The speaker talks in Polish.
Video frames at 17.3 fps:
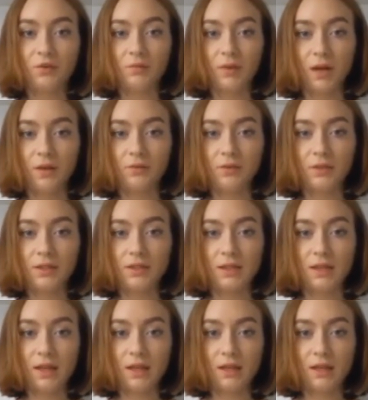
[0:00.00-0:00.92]
umarłych
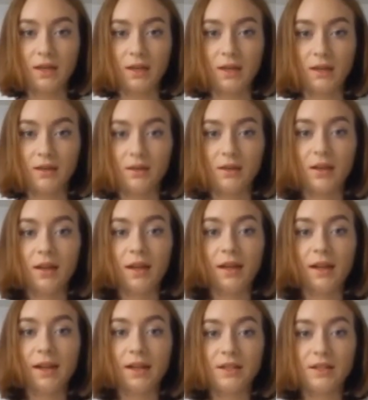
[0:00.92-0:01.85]
cienie.
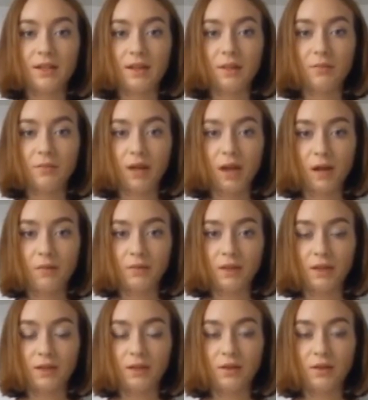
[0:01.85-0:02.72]
Leży tam kamień